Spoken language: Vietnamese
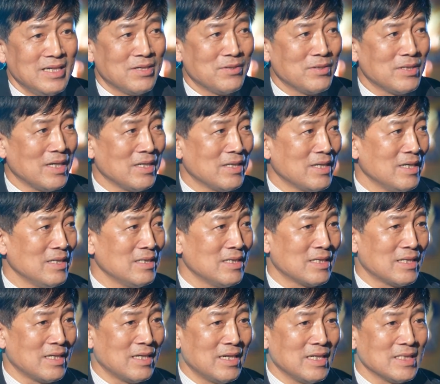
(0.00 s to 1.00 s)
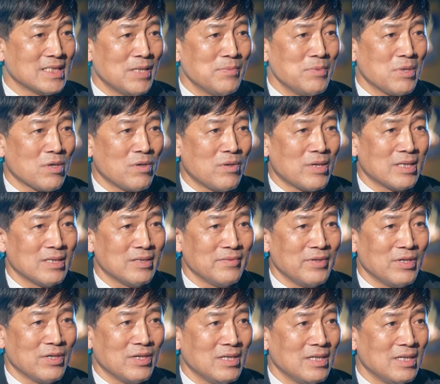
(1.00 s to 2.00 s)
thì có thể thấy rằng là đời sống của con
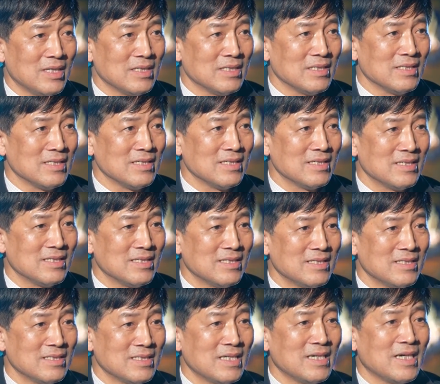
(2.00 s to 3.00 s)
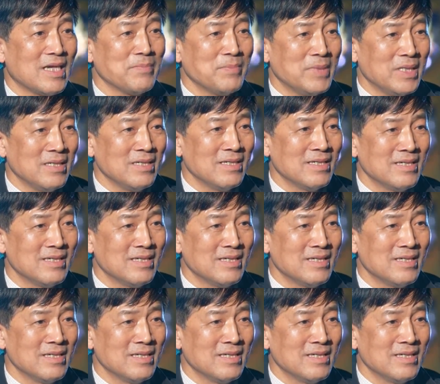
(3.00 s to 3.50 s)
phải nói là ờ, rất là đáng mừng.